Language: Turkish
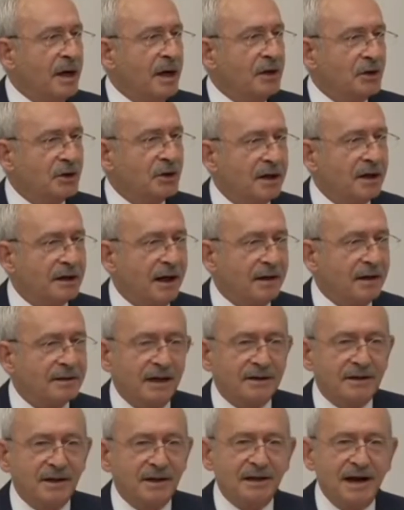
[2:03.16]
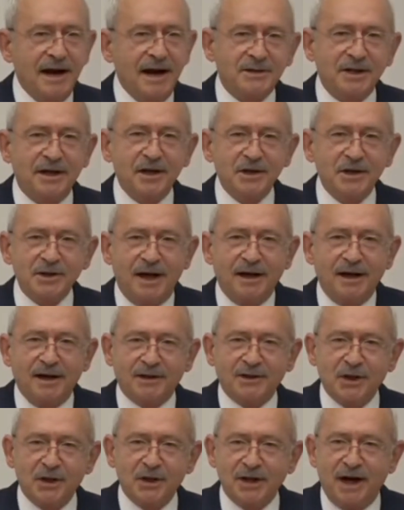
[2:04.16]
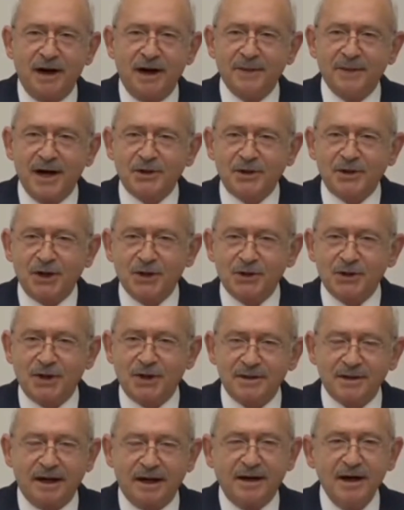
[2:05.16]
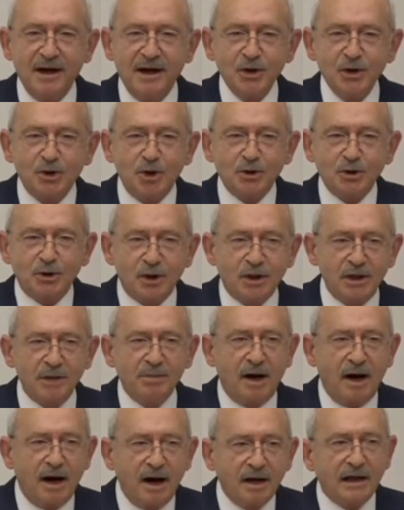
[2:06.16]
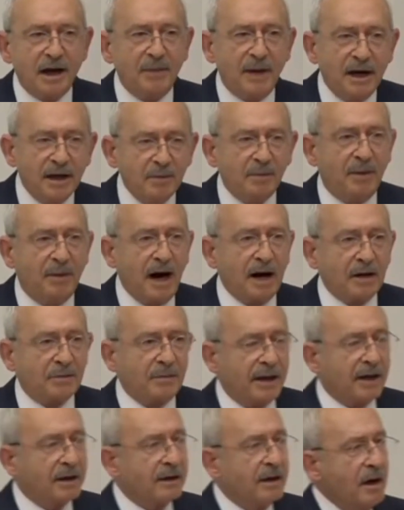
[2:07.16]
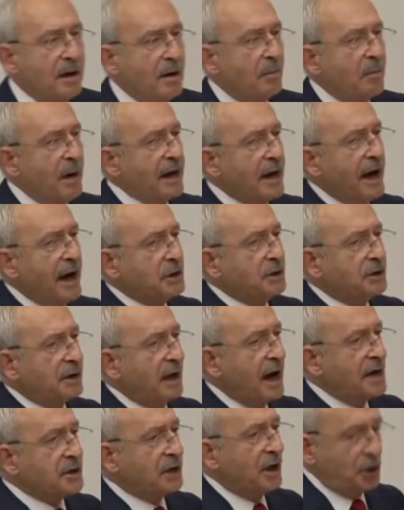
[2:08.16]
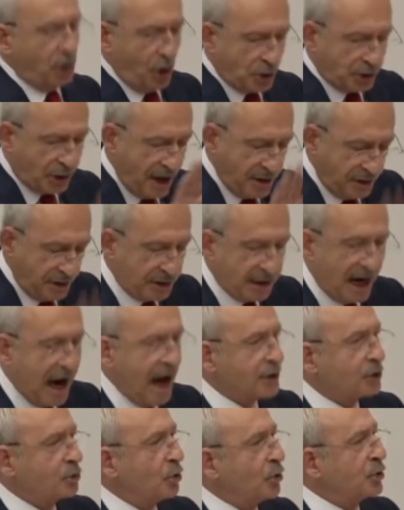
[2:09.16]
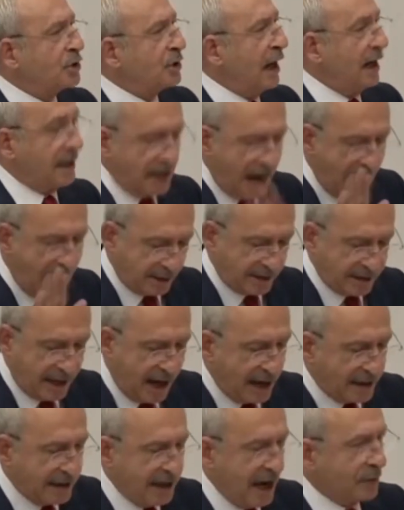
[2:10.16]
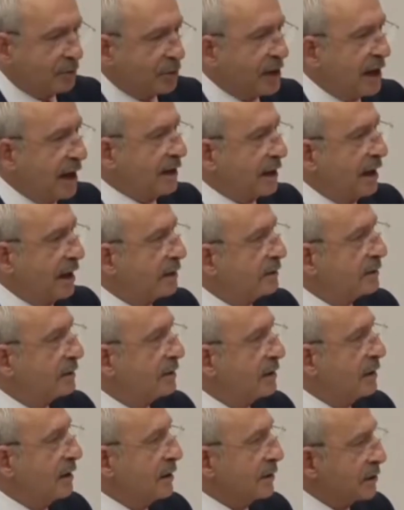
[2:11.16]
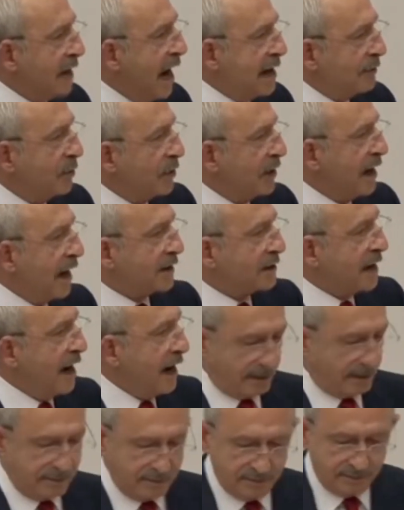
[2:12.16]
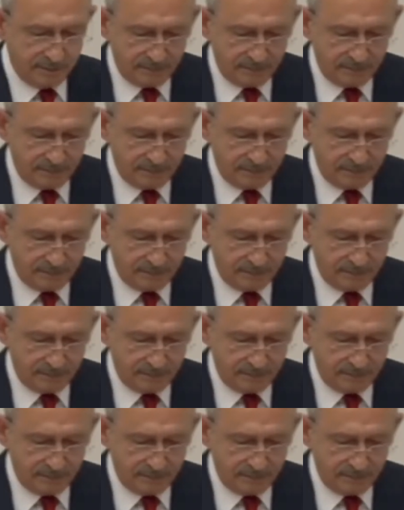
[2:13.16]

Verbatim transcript: Beni dikkatle dinlerseniz anlatacağım her şeyi size. Çocuk gibi ağlamayı bağırmayın. Bana itiraz ediyorsan gel kürsüye gel gel gel buraya gel. Gel buraya gel.